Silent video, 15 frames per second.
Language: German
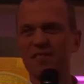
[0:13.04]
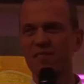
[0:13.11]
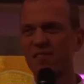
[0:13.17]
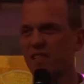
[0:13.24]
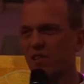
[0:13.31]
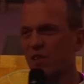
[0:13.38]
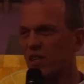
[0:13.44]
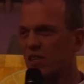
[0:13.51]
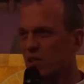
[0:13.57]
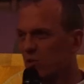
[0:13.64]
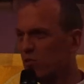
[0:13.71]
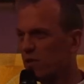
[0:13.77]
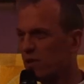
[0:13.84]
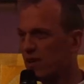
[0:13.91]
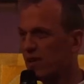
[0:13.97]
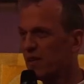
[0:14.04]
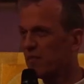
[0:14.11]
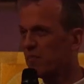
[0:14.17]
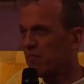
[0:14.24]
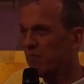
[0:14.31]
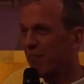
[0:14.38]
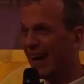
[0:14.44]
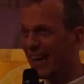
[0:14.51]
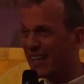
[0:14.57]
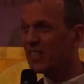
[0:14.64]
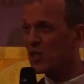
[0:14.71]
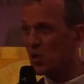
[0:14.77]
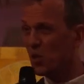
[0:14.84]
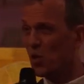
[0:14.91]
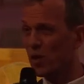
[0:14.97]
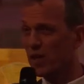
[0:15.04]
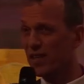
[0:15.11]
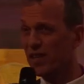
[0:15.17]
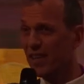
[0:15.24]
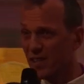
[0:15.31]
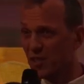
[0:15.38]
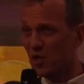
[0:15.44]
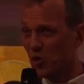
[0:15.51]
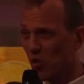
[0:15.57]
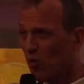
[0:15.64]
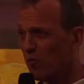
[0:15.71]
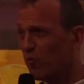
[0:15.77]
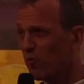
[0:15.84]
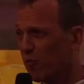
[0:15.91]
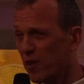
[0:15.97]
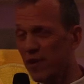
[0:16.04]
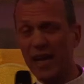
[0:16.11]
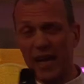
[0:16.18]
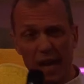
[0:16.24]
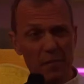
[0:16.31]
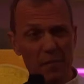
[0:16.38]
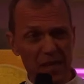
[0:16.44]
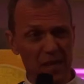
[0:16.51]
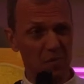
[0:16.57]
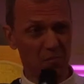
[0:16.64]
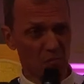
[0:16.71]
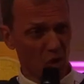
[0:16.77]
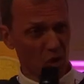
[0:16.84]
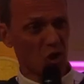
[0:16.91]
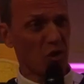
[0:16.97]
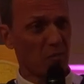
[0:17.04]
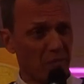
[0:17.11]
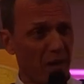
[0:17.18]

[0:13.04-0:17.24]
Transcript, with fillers: Was soll ich tun? Mein Sohn, der Sohn von Rabbi Moshe